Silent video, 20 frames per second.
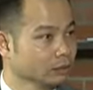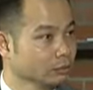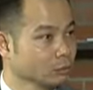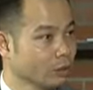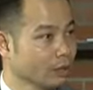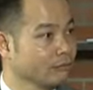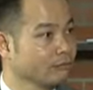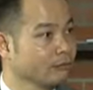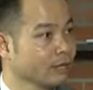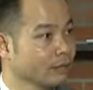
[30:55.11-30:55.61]

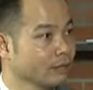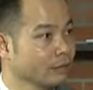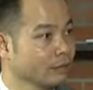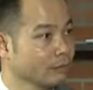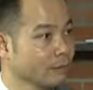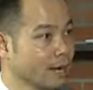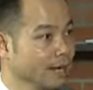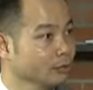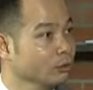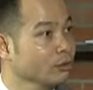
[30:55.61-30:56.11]
toàn phần,
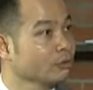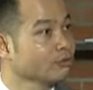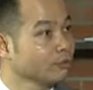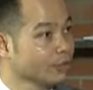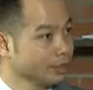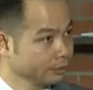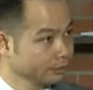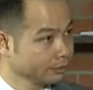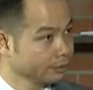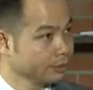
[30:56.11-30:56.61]
bán toàn
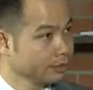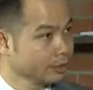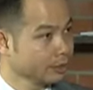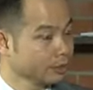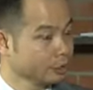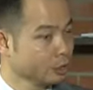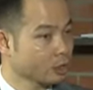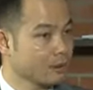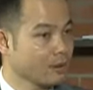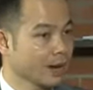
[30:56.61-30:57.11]
phần
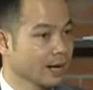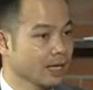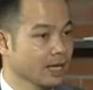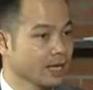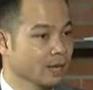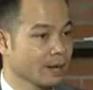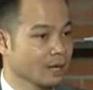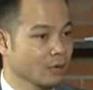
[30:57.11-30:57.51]
cho các bạn để các